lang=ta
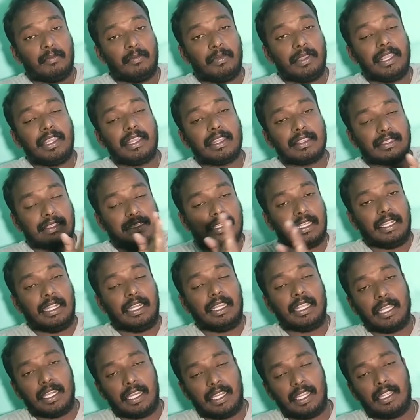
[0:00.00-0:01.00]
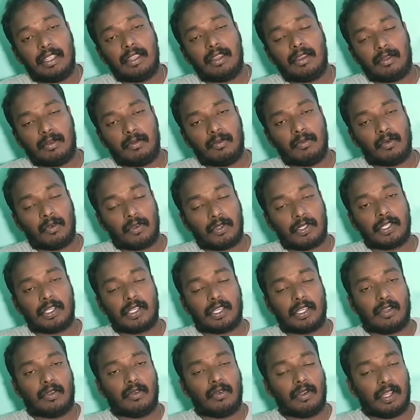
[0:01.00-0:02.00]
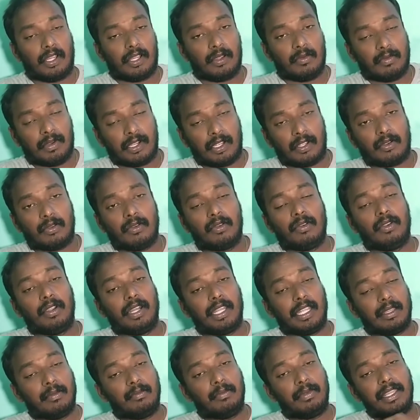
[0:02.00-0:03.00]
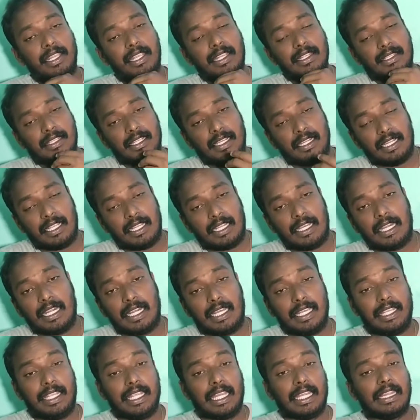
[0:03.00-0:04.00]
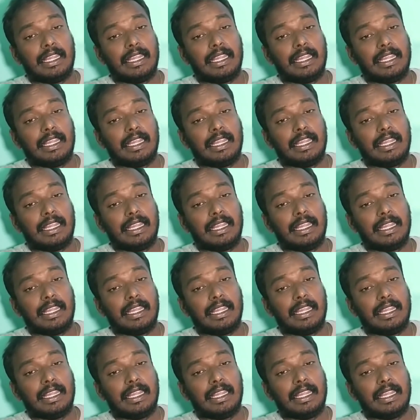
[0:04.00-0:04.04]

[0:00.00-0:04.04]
பிஎஸ்சி டிகிரி முடிச்சிருக்கிறவங்களுக்கு மட்டும் நீங்கள் பிஎஸ்சி டிகிரியில்